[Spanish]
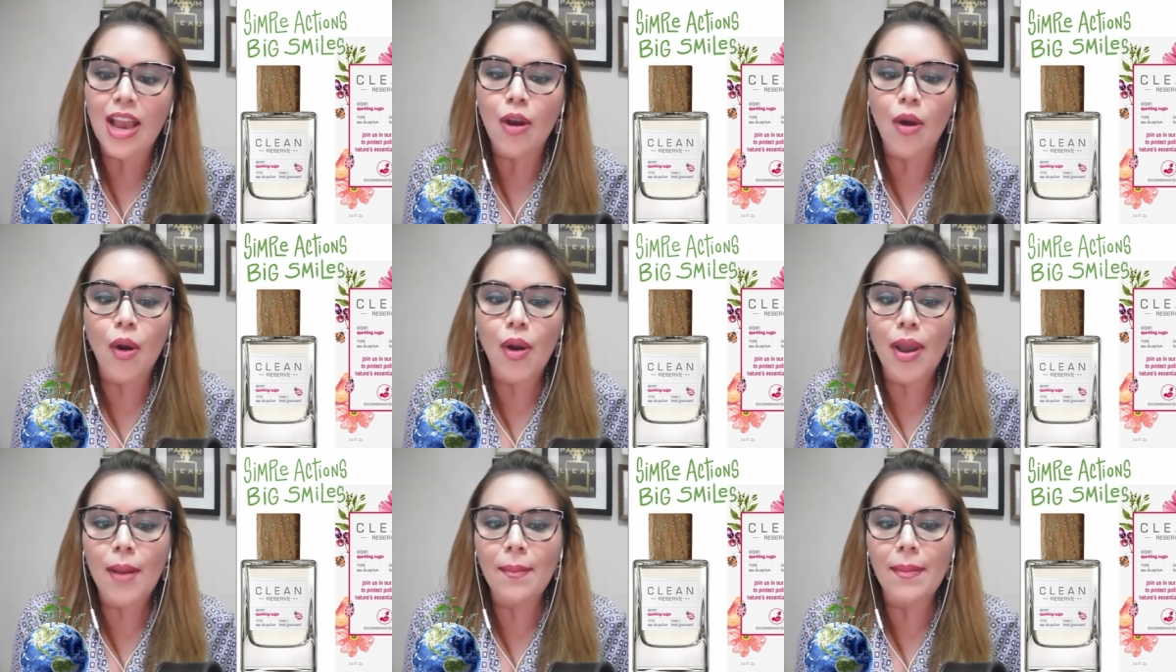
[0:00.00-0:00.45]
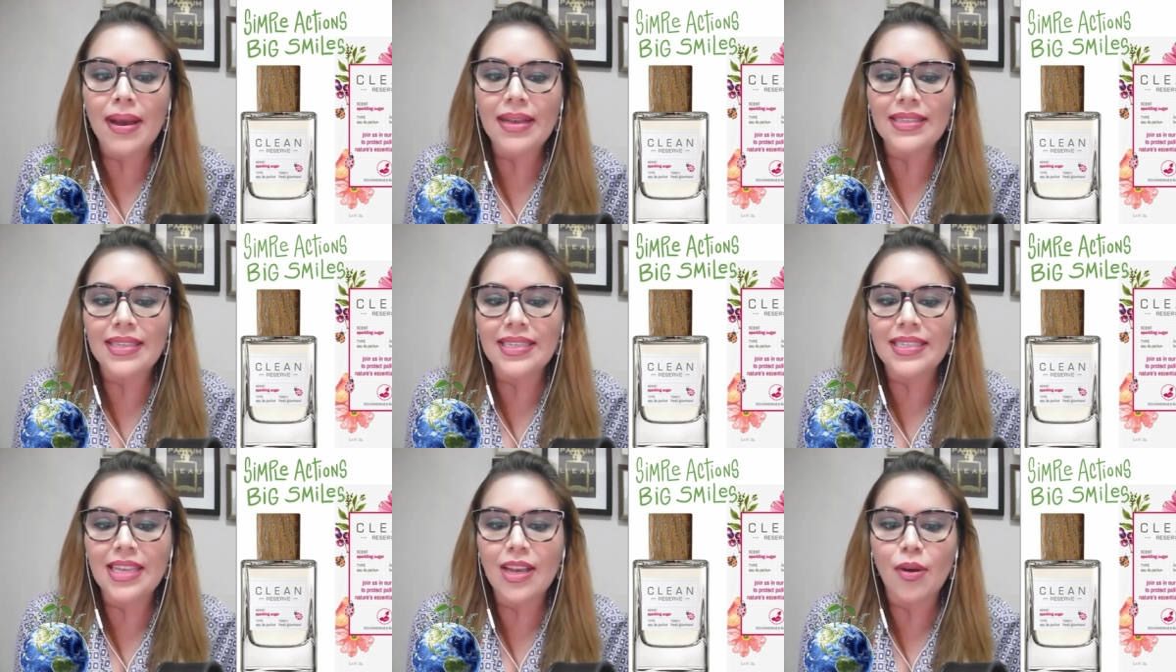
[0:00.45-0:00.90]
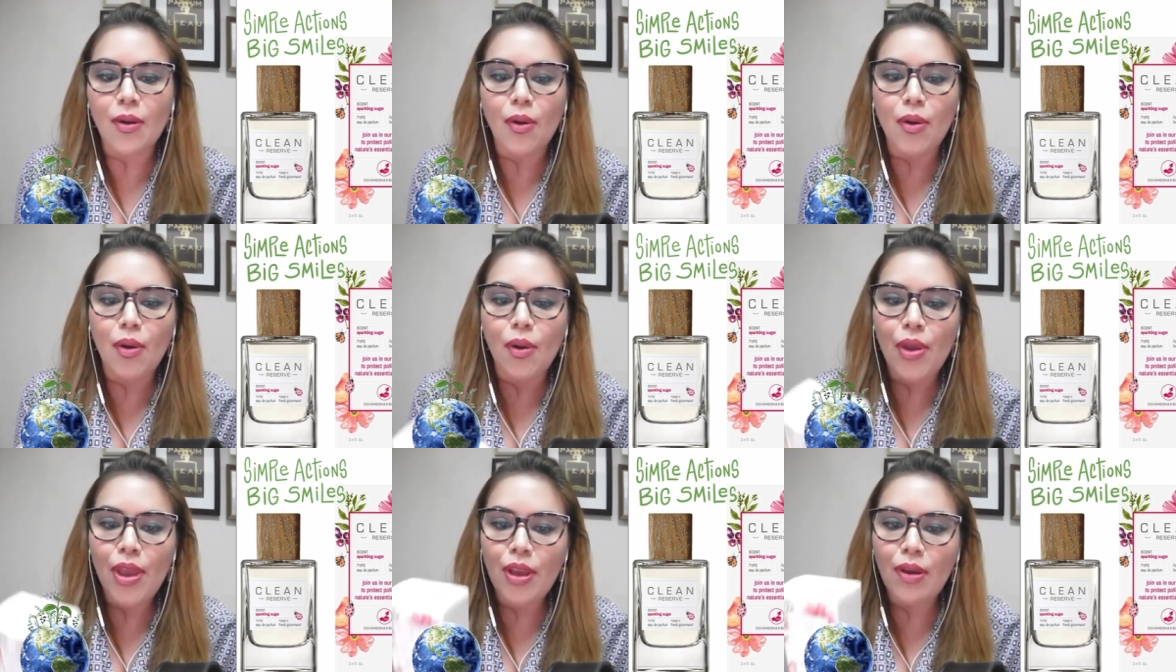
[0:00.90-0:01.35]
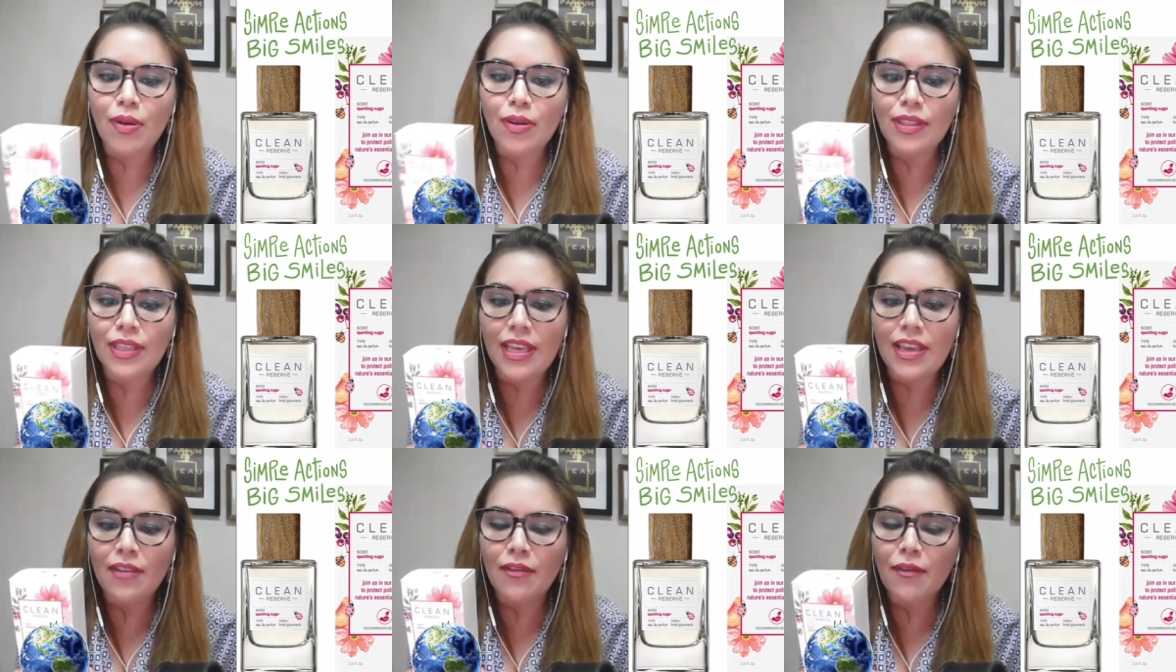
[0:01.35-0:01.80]
con envases
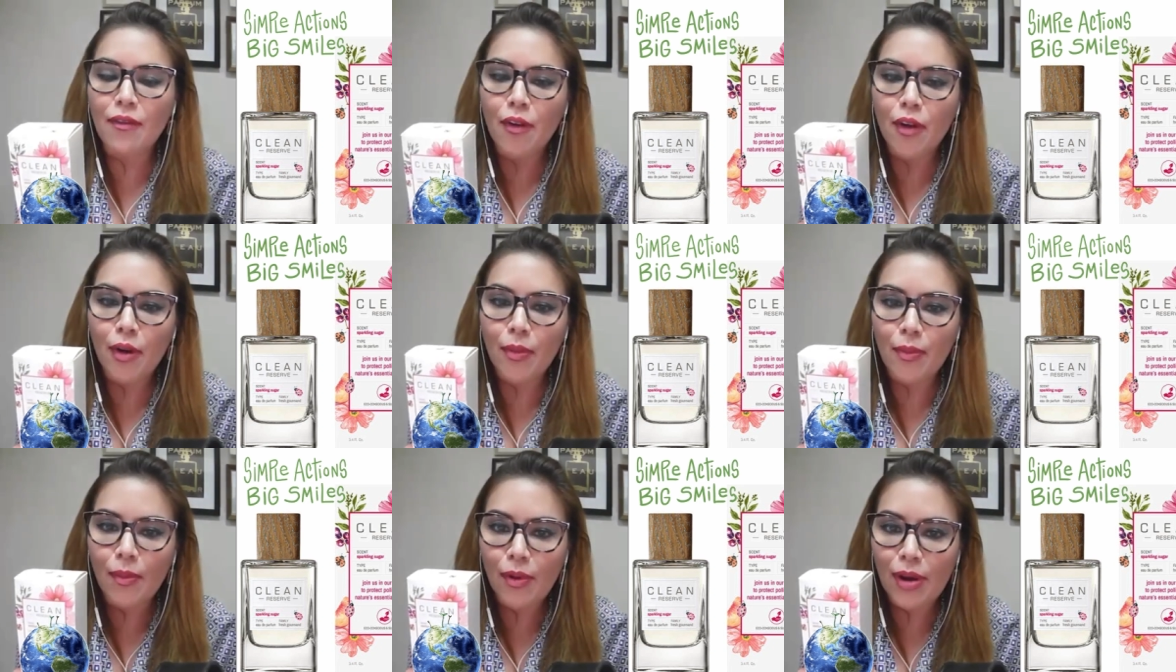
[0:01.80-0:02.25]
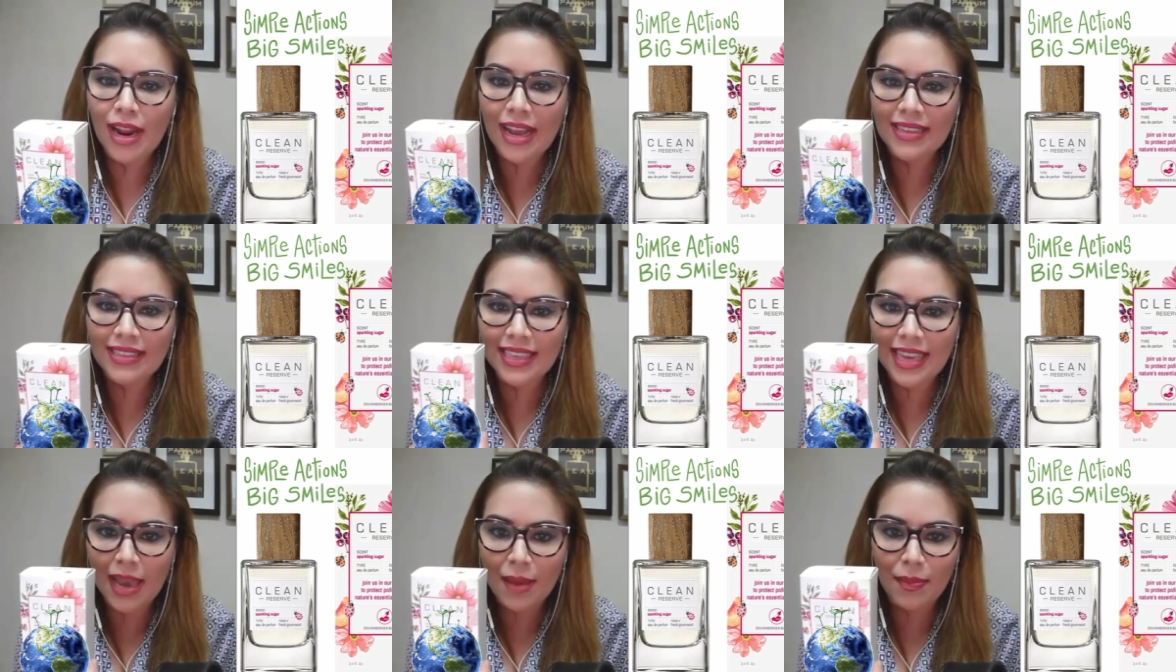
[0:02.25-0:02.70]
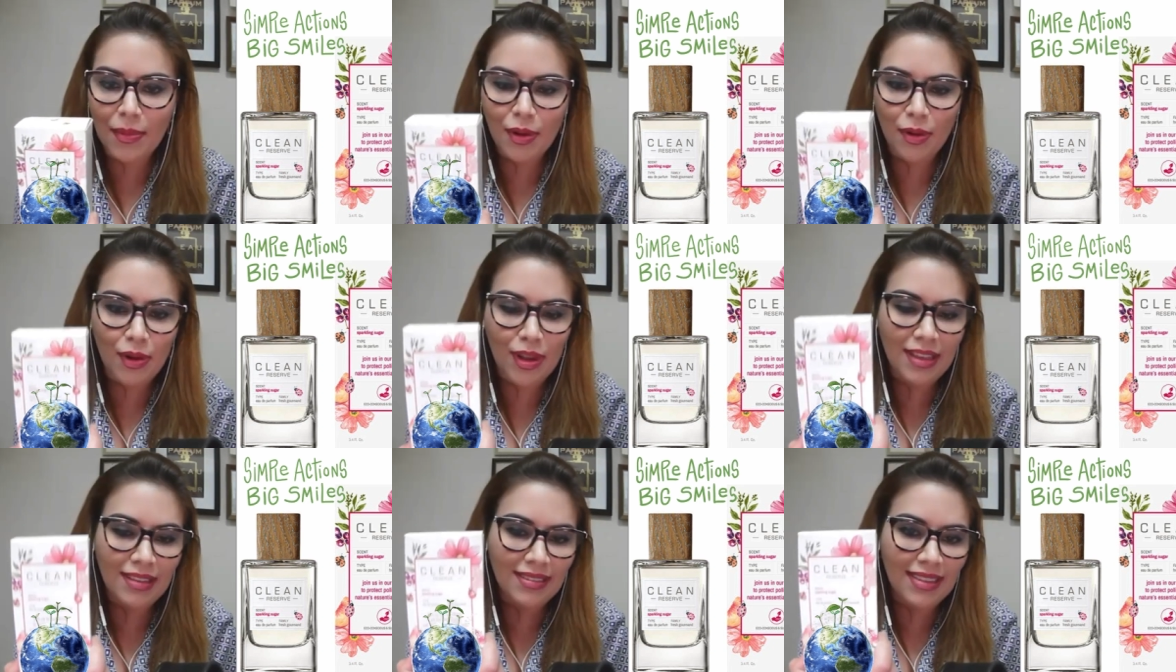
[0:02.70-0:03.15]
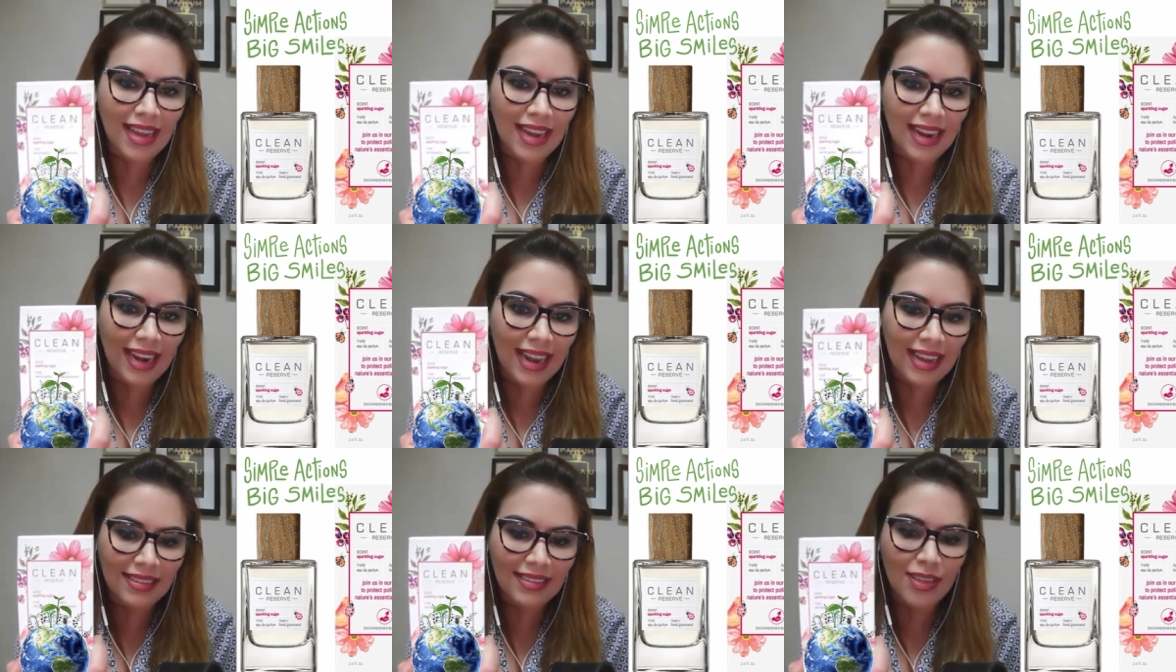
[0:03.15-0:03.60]
ecológicos y fórmulas que
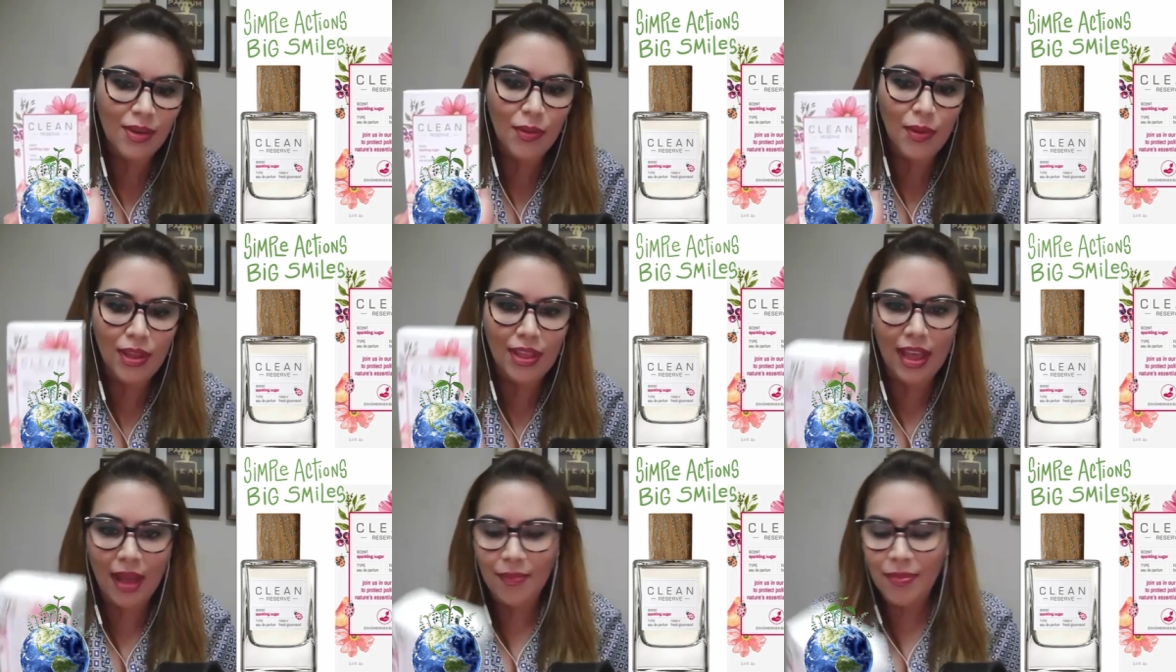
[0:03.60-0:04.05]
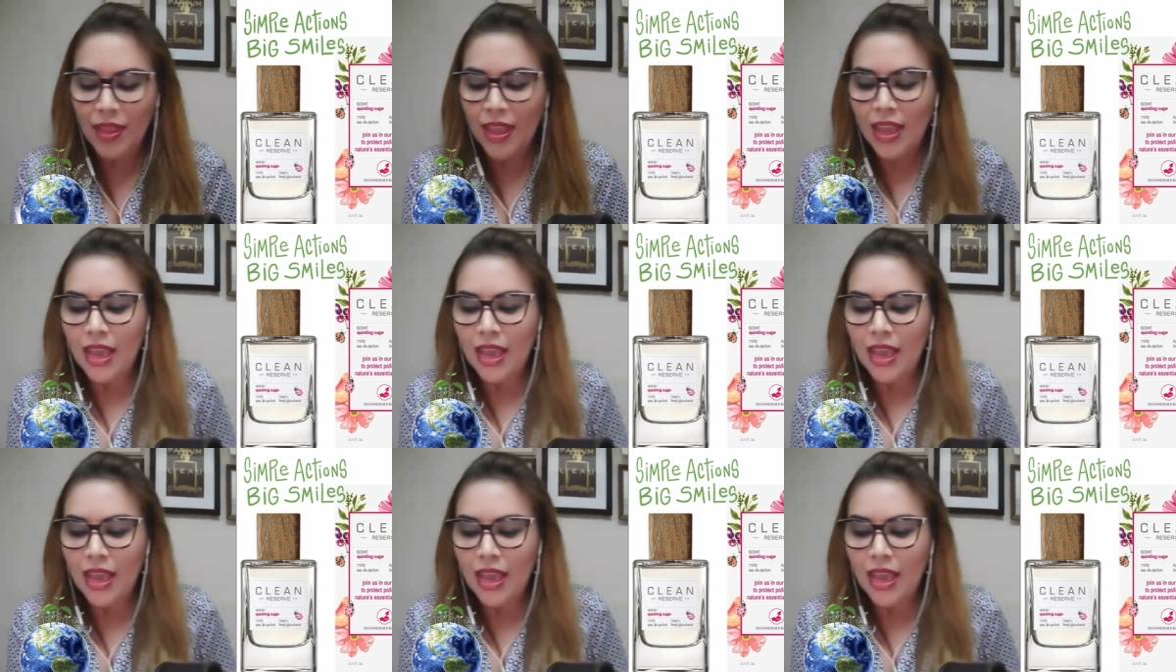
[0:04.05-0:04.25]
priorizan la seguridad.